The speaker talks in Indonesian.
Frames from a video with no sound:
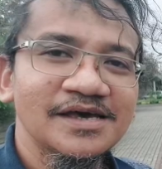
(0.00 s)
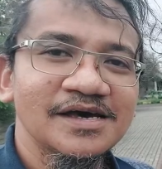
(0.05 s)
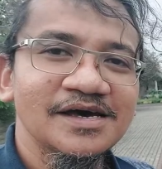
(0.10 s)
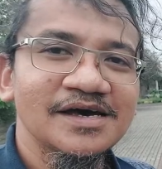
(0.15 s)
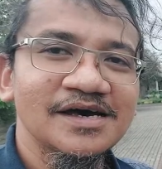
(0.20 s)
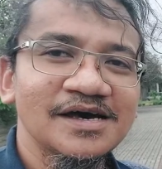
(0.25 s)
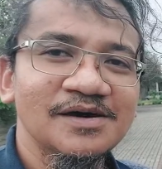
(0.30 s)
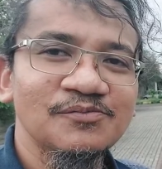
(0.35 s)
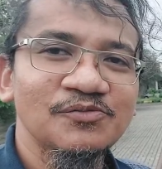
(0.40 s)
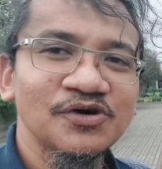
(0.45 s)

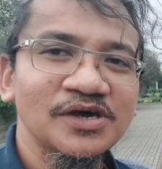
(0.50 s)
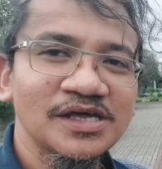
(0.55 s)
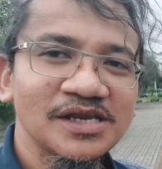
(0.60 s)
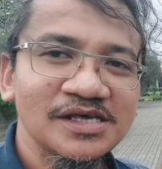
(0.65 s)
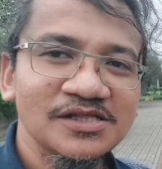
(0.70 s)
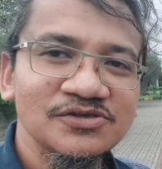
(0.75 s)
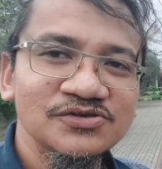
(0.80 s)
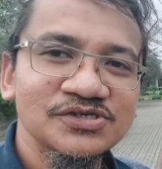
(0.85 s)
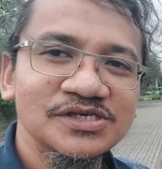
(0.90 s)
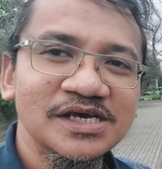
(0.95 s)
Uh, mungkin
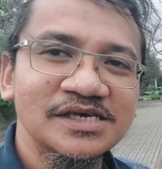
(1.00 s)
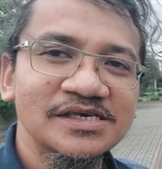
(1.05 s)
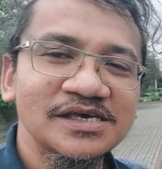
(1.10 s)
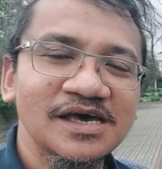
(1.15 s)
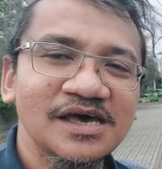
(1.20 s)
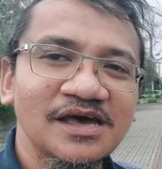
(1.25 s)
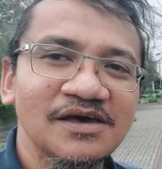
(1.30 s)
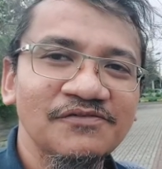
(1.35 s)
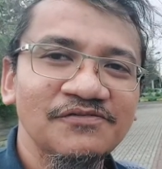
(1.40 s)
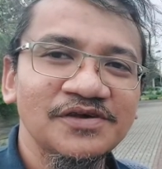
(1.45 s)
itu
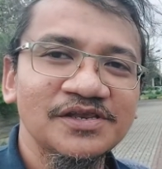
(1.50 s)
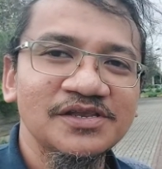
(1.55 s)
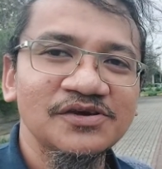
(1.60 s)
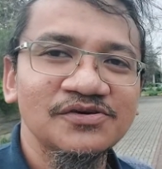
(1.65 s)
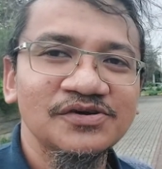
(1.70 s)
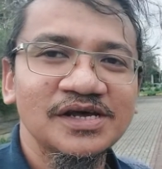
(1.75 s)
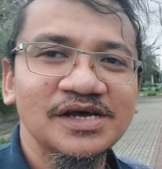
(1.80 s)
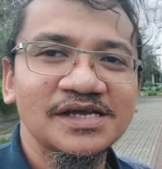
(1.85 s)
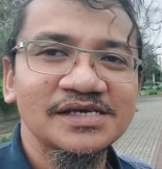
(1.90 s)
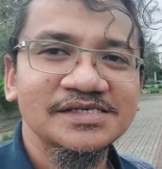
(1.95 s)
saja
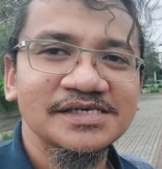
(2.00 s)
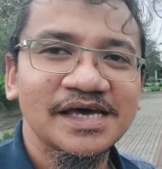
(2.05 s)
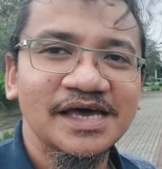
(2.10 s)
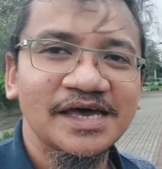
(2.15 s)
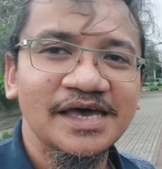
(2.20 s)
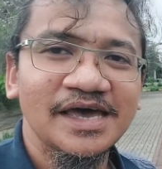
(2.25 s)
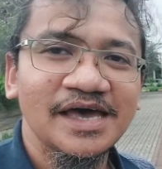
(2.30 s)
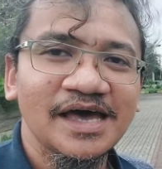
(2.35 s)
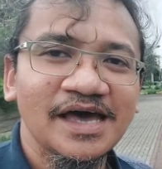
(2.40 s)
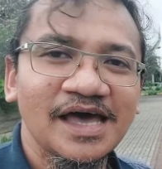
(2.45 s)
video dari
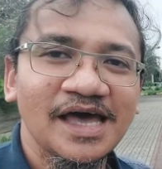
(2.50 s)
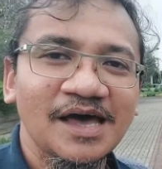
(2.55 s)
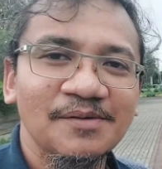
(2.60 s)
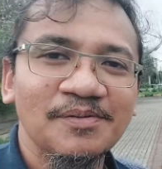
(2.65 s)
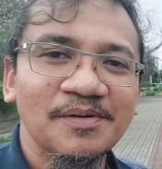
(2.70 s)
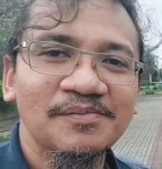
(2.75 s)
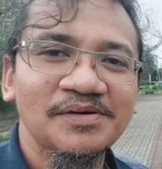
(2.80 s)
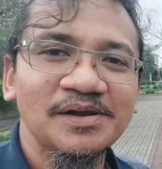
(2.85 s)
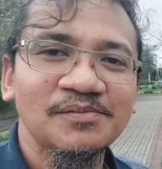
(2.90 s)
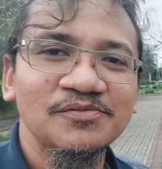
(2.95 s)
saya.
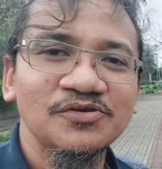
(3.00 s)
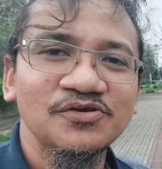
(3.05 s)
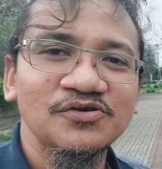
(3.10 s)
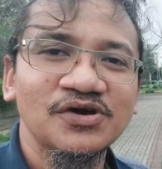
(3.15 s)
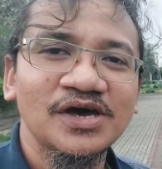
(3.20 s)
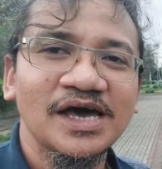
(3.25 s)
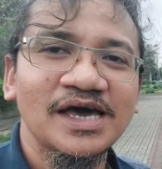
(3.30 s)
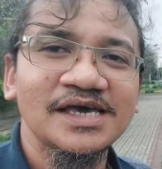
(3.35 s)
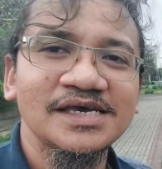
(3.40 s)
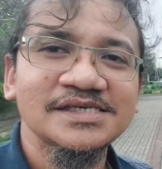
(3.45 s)
Apabila
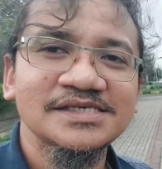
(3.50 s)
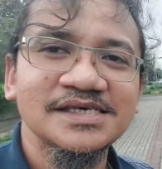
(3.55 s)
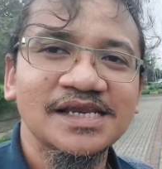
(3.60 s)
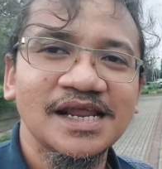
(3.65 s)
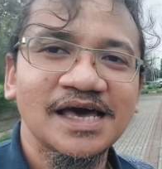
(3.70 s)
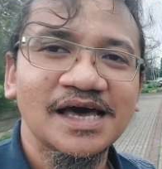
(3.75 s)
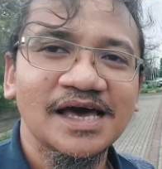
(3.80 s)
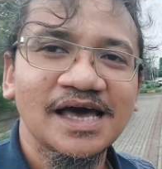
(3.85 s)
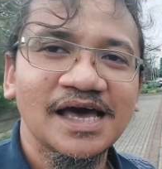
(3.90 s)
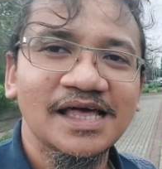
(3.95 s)
menyukai
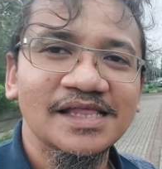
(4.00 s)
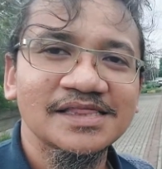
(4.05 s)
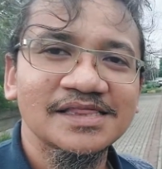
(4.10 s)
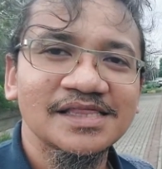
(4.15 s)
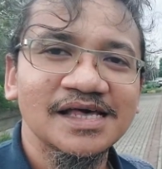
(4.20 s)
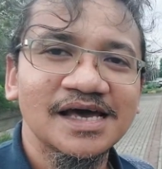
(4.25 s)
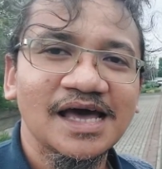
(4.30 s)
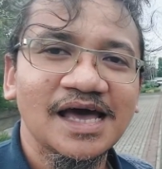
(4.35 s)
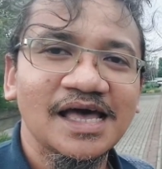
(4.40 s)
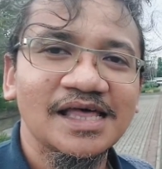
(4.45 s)
silakan
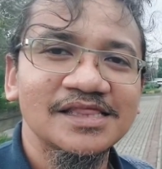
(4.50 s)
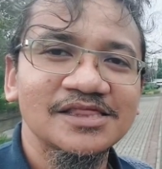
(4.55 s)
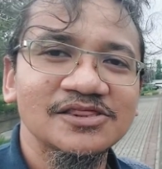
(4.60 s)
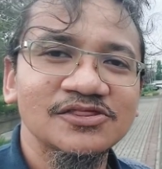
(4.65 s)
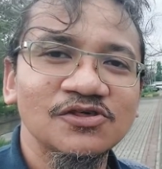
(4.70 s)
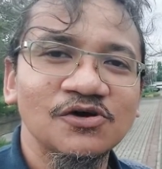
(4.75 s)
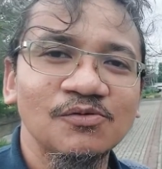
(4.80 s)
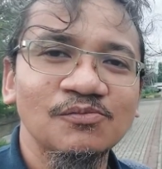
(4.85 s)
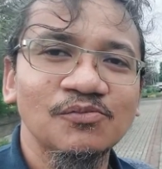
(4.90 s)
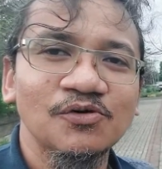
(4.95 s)
tekan
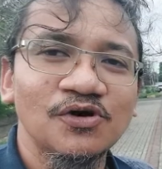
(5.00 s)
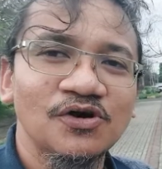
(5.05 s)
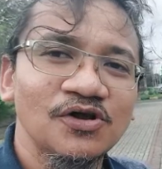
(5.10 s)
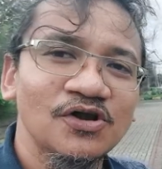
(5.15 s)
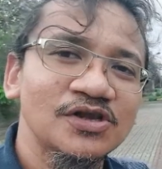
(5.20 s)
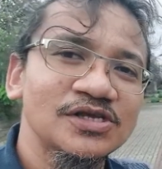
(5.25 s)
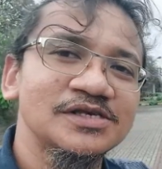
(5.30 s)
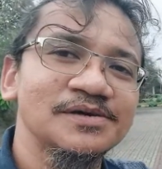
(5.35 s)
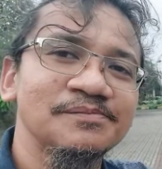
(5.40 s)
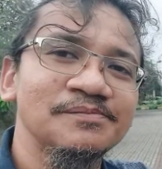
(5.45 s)

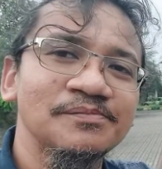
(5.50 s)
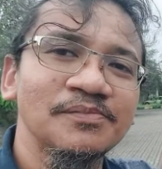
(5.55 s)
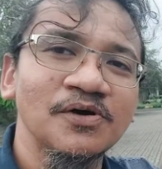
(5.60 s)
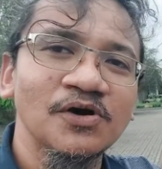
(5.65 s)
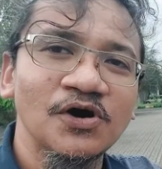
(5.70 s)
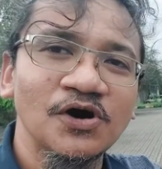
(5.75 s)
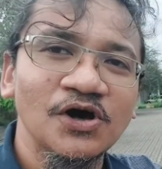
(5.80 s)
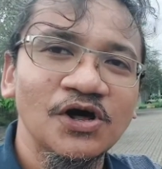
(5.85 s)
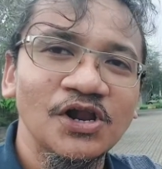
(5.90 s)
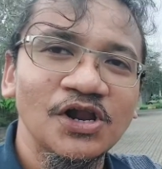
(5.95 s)
tombol
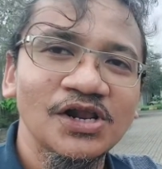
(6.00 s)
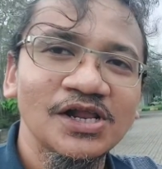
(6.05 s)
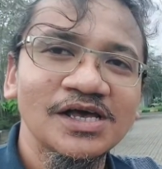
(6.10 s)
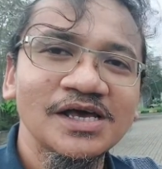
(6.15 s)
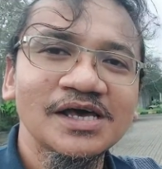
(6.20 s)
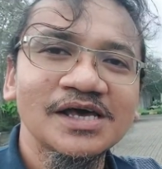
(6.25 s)
jempol.